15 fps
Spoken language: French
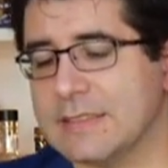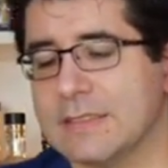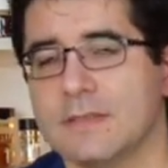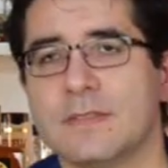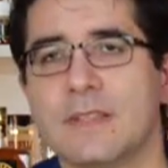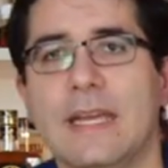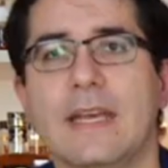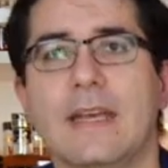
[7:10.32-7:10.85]
de
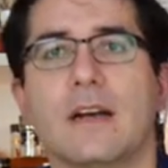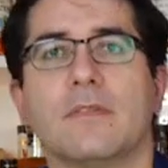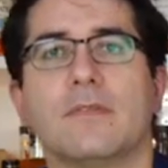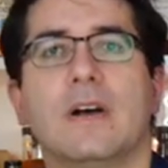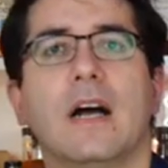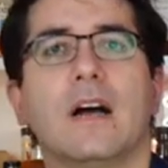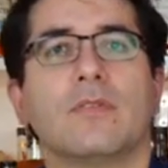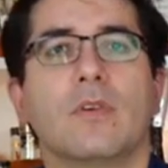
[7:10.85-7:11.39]
ces verres
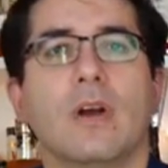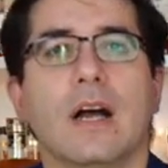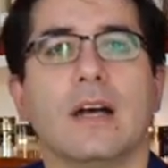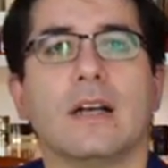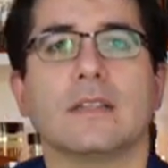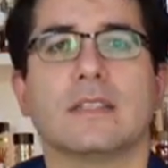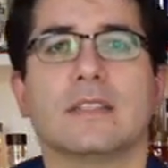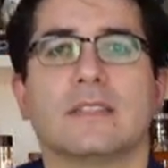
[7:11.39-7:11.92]
va
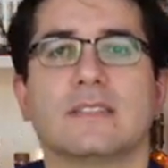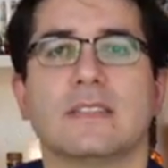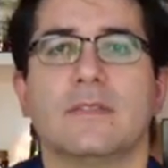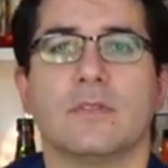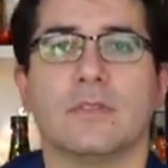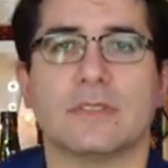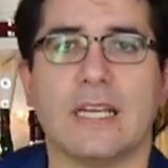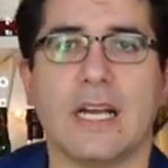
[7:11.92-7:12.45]
avoir des
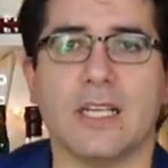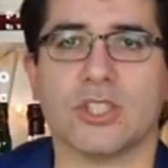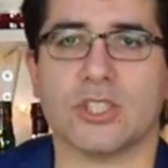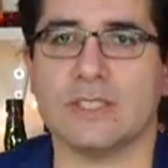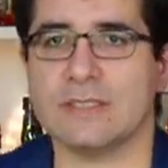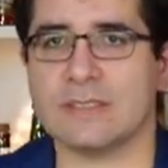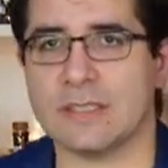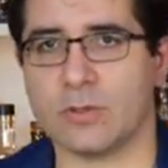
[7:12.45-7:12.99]

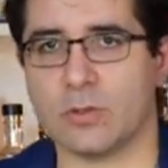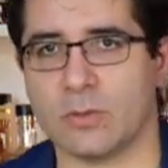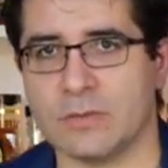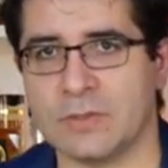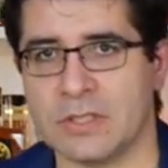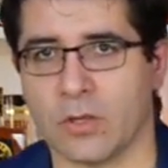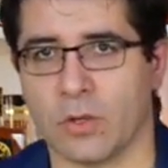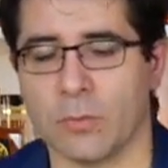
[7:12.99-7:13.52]
avantages et des
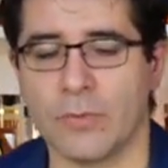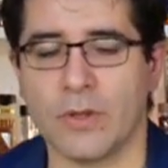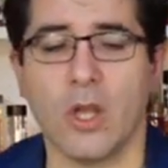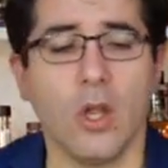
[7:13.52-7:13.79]
inconvénients.